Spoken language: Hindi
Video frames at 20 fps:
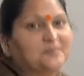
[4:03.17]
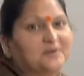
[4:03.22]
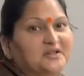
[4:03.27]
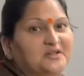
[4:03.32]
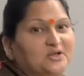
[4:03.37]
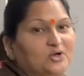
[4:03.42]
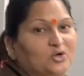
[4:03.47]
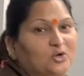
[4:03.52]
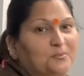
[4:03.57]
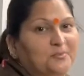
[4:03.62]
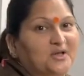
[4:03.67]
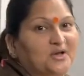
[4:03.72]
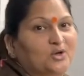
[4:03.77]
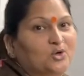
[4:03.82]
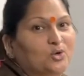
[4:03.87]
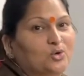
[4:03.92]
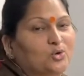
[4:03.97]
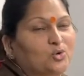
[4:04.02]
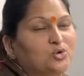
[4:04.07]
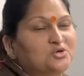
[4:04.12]
बड़ी तो मेरे
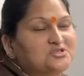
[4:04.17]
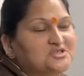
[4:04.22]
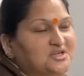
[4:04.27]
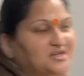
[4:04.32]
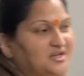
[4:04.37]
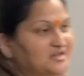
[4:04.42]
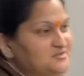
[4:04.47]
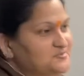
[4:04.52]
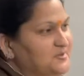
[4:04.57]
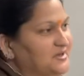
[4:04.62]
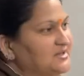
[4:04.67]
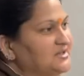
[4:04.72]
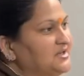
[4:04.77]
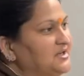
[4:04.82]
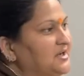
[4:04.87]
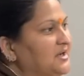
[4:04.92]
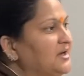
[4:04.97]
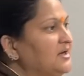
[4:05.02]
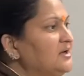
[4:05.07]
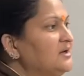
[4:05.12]
को खुशी इस बात की
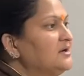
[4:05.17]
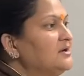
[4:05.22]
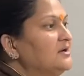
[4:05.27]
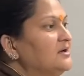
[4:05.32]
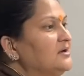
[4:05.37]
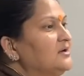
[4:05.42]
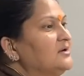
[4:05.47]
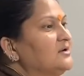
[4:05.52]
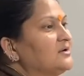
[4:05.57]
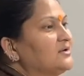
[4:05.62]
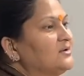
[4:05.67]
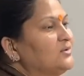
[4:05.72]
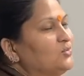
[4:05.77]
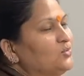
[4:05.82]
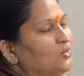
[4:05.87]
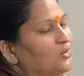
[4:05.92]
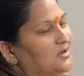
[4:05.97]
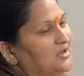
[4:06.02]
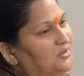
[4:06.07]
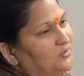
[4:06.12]
है कि
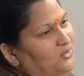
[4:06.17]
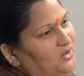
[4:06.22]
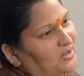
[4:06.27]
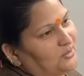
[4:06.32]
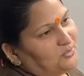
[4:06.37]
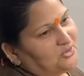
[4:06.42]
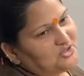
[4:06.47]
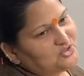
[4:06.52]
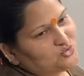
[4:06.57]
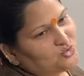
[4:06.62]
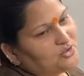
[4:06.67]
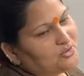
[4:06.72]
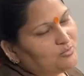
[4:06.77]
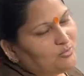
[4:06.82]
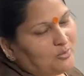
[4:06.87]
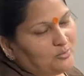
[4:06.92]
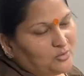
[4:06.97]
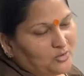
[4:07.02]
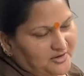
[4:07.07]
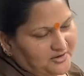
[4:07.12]
उन्होंने बोला मुझे स्वीट
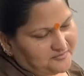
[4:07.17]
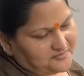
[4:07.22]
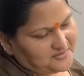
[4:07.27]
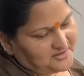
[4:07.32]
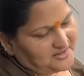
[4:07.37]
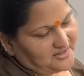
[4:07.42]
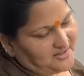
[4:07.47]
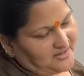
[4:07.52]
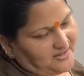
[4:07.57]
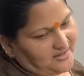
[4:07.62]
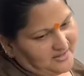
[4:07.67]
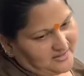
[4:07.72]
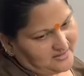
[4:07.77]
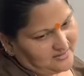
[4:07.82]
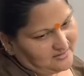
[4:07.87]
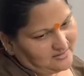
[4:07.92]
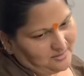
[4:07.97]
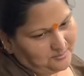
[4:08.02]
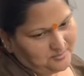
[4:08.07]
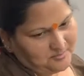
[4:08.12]
मॉम को गिफ्ट देना
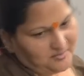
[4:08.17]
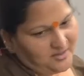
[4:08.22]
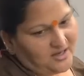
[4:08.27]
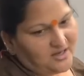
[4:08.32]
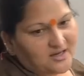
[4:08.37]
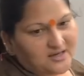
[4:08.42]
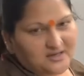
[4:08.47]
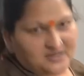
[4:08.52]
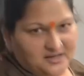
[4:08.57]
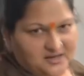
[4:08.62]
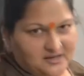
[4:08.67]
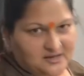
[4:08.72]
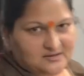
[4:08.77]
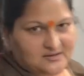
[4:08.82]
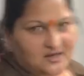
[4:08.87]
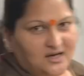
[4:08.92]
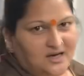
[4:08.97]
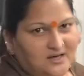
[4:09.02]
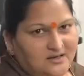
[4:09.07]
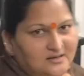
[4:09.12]
लेकिन अभी मैं ऑन नहीं
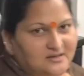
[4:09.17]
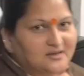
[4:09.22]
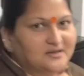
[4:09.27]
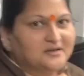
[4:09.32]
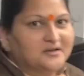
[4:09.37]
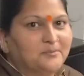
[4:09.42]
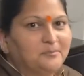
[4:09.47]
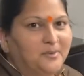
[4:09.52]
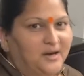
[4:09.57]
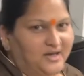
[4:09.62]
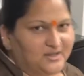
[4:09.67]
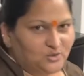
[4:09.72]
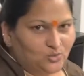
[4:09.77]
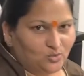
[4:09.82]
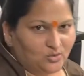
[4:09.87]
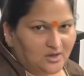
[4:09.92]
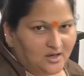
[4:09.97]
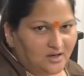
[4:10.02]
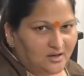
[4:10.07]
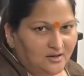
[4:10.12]
करता ऑन करने के बाद
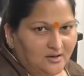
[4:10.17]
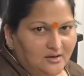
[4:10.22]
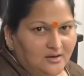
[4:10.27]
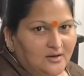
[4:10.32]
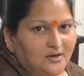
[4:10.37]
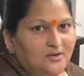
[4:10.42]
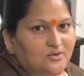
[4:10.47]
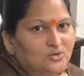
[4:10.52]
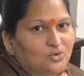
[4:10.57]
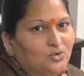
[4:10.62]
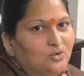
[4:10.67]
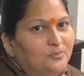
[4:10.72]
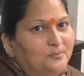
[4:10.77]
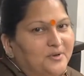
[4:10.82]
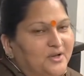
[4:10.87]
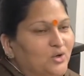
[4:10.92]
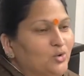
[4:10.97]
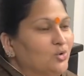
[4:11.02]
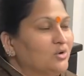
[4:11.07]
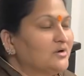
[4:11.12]
दूंगा तो
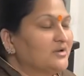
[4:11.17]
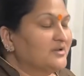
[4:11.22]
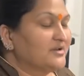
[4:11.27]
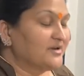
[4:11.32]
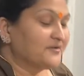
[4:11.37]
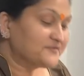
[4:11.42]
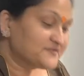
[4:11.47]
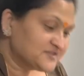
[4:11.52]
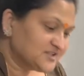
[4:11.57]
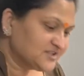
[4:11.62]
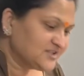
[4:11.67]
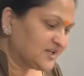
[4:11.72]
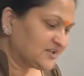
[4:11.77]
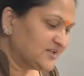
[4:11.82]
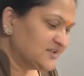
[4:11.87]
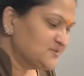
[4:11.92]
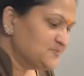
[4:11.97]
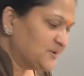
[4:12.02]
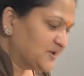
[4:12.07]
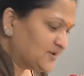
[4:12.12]
मेरे को गिफ्ट से ज्यादा
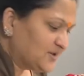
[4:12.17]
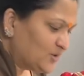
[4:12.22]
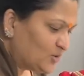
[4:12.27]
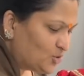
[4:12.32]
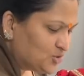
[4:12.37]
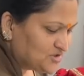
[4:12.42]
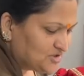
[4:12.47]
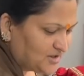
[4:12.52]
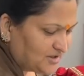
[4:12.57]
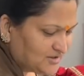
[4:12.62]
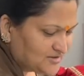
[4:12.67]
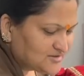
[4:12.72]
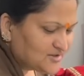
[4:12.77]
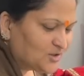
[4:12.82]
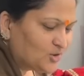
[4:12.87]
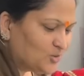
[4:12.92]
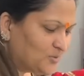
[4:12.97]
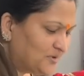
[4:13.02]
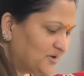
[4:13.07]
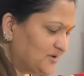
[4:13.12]
इस बात की खुशी है कि
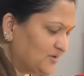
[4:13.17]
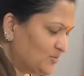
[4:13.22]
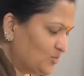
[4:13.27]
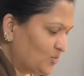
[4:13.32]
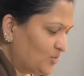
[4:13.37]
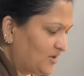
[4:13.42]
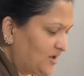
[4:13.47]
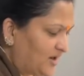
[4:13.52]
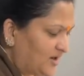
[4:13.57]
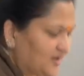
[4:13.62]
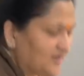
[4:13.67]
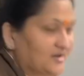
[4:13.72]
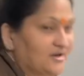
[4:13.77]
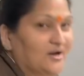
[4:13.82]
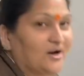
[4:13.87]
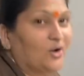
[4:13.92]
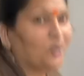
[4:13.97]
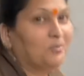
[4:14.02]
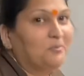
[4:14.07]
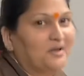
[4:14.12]
चलो भाई उन्होंने अर्न
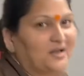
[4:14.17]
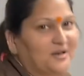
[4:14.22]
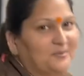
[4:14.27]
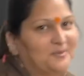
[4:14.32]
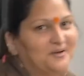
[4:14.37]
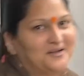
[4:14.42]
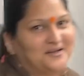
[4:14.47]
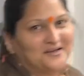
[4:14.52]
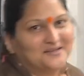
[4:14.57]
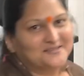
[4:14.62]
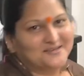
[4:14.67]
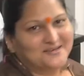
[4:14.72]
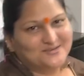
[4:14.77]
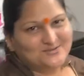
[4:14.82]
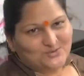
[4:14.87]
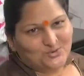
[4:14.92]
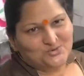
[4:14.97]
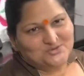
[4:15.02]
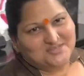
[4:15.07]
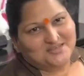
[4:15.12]
करा और मेरे लिए इतना
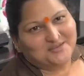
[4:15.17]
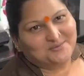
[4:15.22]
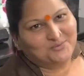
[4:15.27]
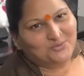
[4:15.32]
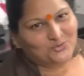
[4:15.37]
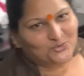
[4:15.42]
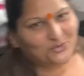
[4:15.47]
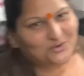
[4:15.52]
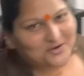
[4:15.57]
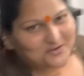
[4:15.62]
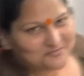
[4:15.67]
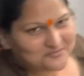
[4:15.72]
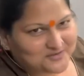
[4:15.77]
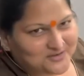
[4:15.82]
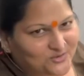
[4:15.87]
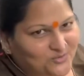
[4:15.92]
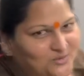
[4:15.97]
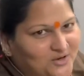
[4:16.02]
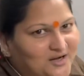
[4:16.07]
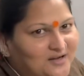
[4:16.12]
सोचा कि मैं उनको गिफ्ट
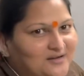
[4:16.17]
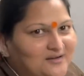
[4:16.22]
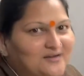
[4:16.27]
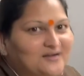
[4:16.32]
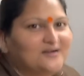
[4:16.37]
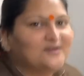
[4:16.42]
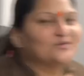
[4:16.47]
करूंगा हाँ